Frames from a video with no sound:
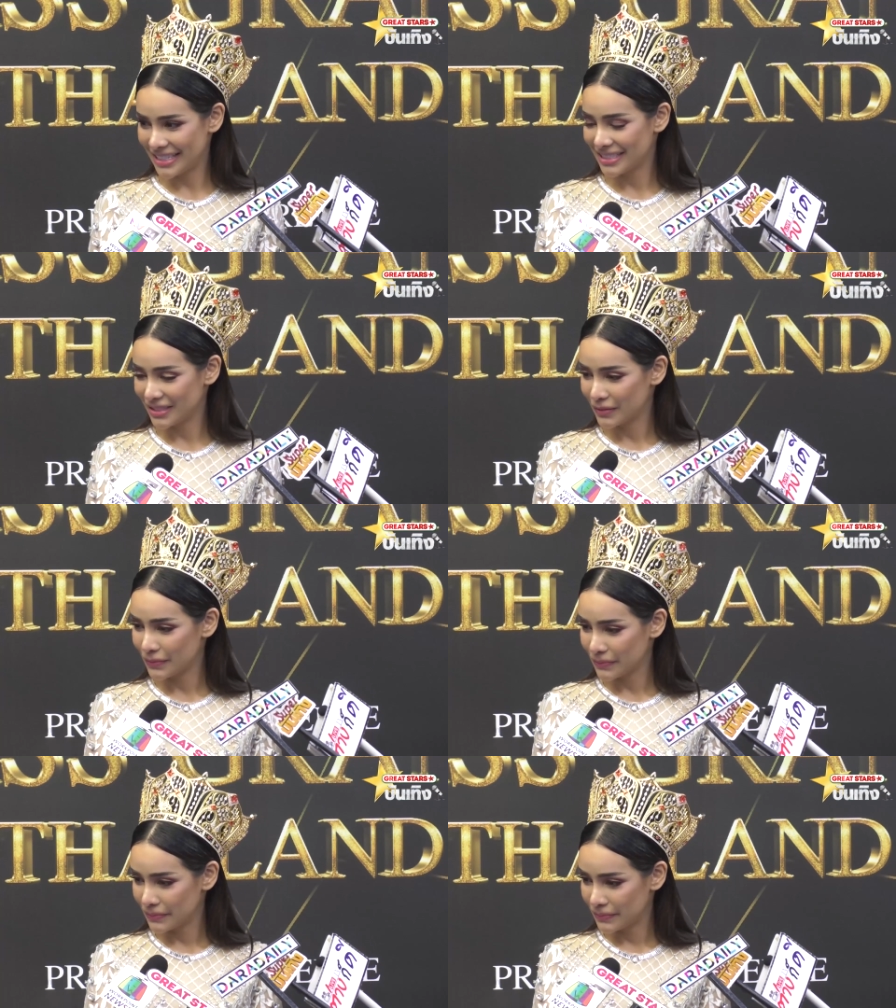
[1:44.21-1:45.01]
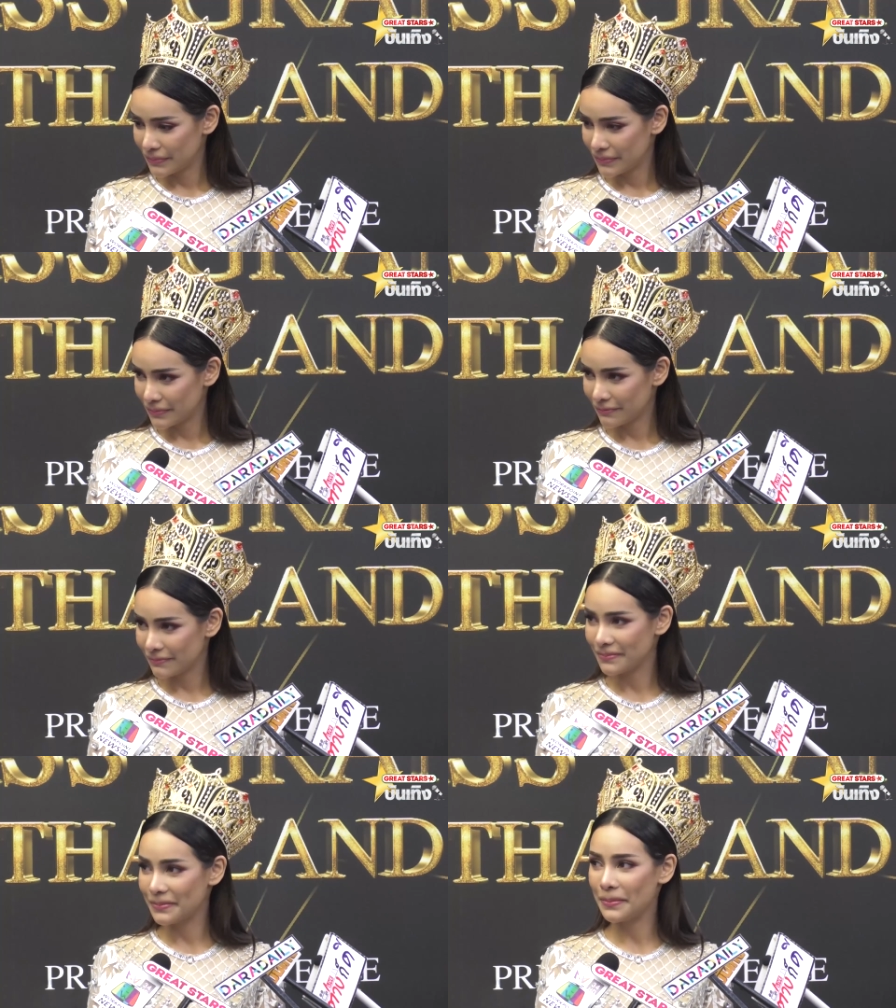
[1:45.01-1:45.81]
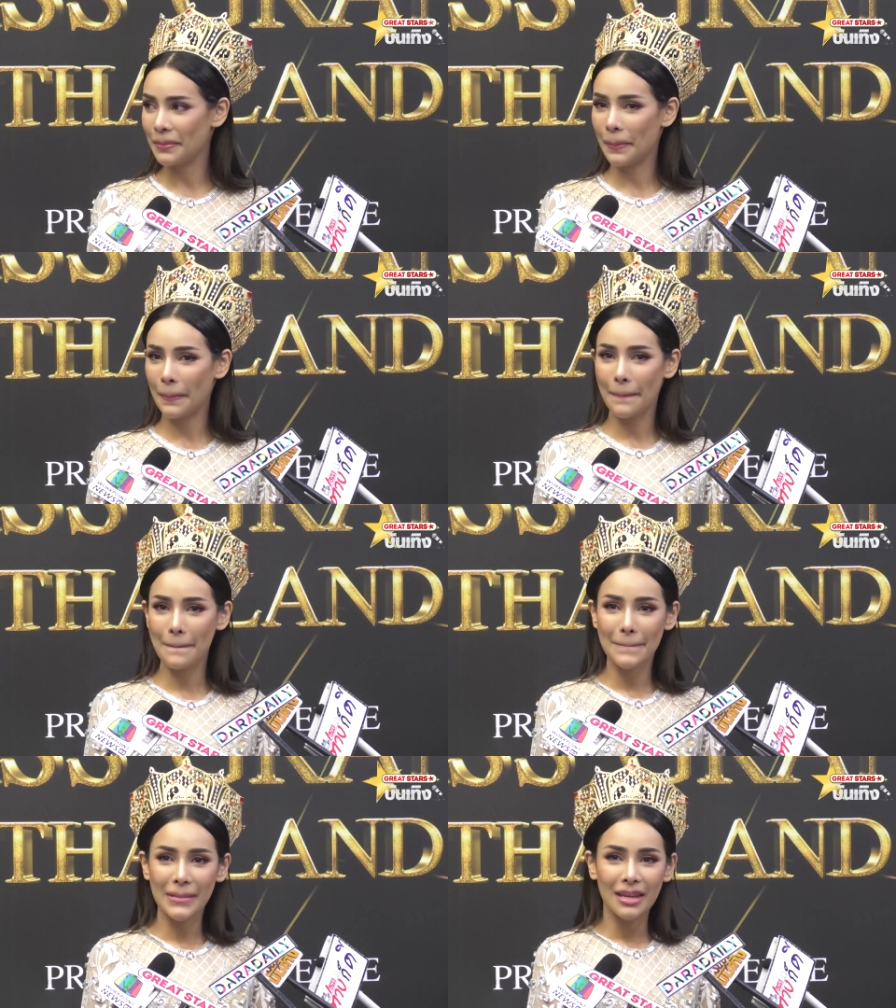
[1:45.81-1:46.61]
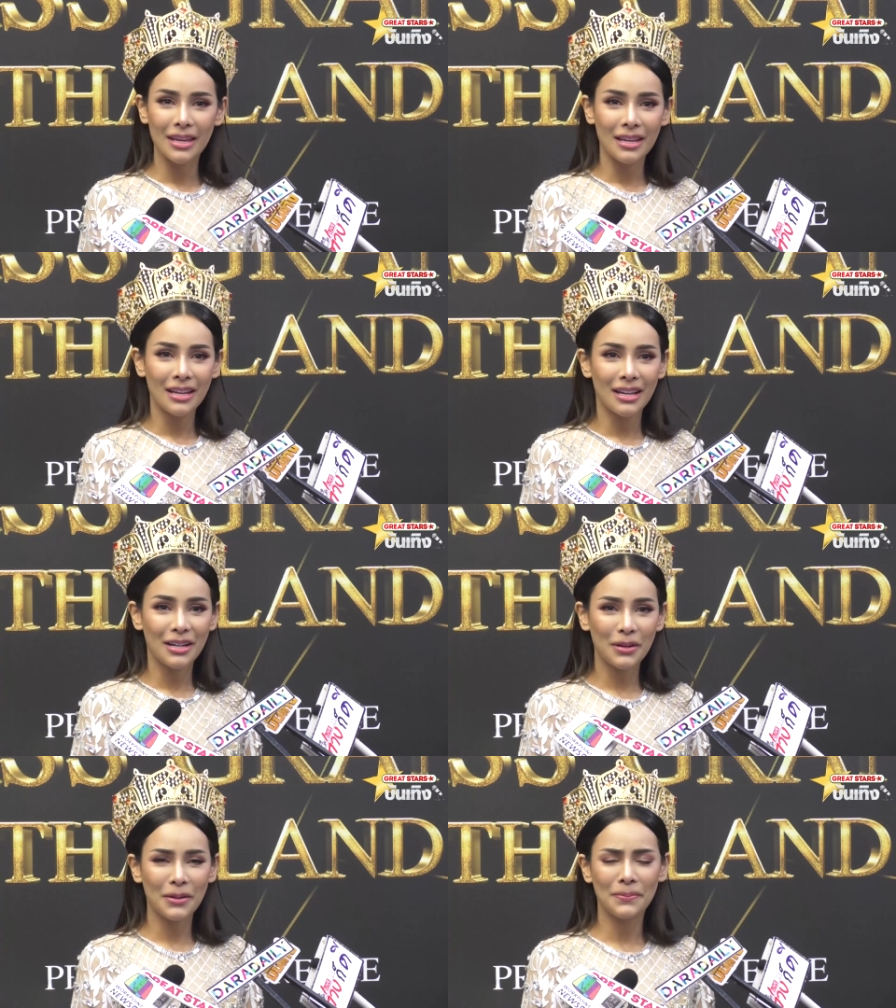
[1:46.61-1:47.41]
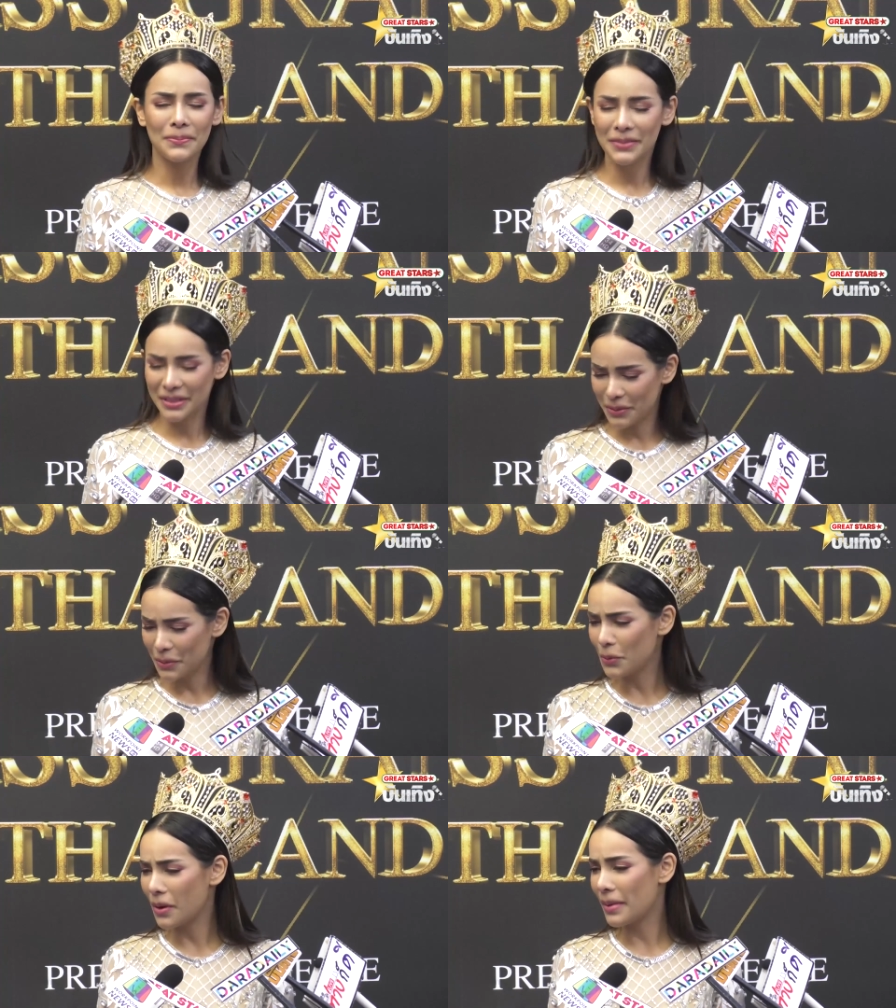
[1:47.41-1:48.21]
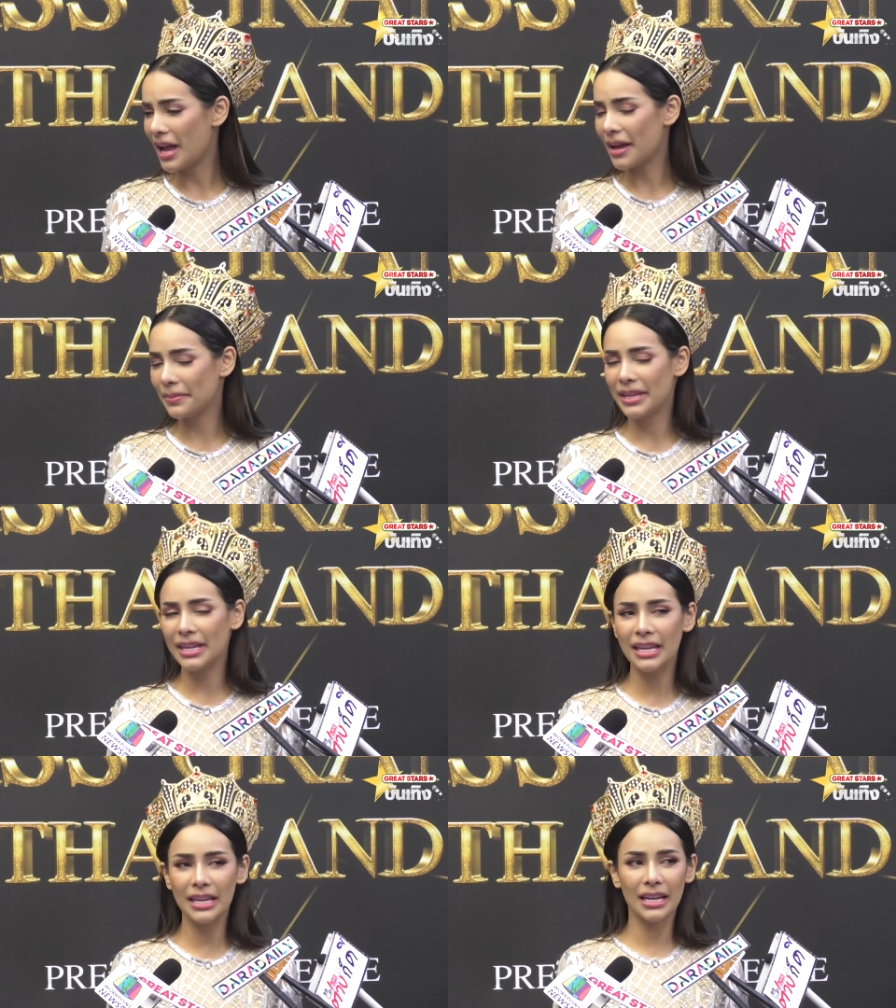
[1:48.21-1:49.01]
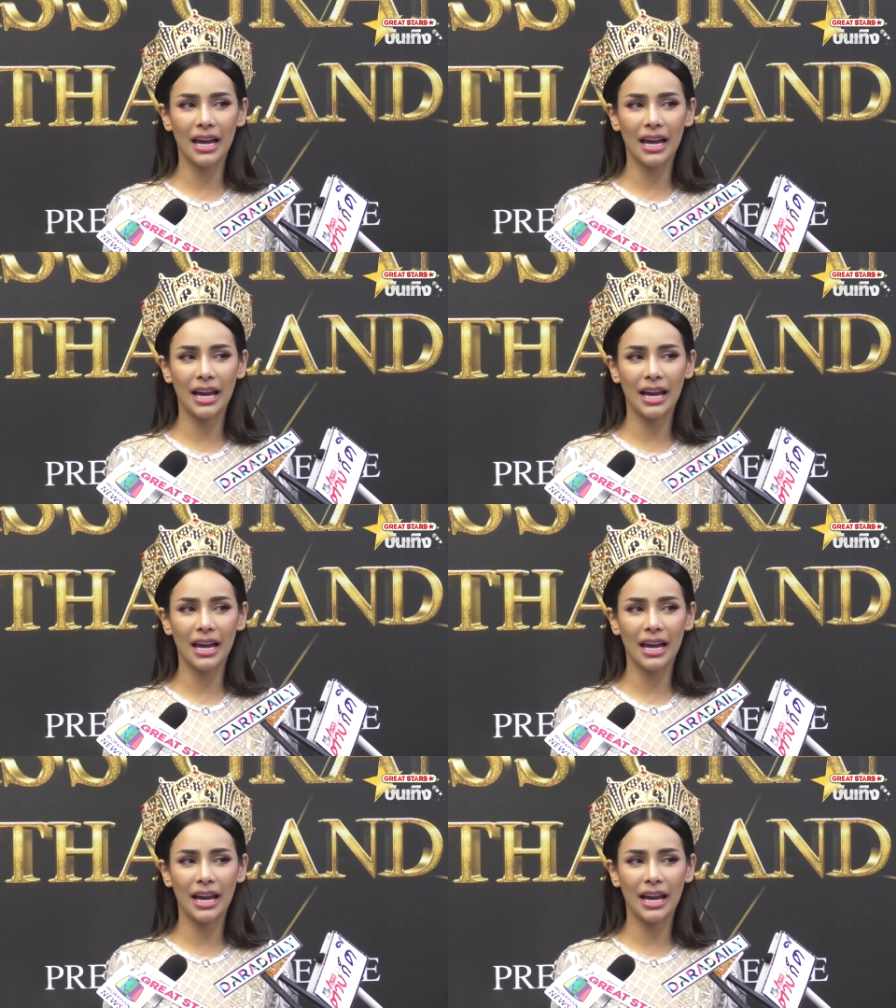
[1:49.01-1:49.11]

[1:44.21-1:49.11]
เราจะดูแลป้องกันตัวเองยังไงตอนนั้นเรากลัวไหมเพราะว่าต้องเดินทางออกนอกบ้านกลัวมากพี่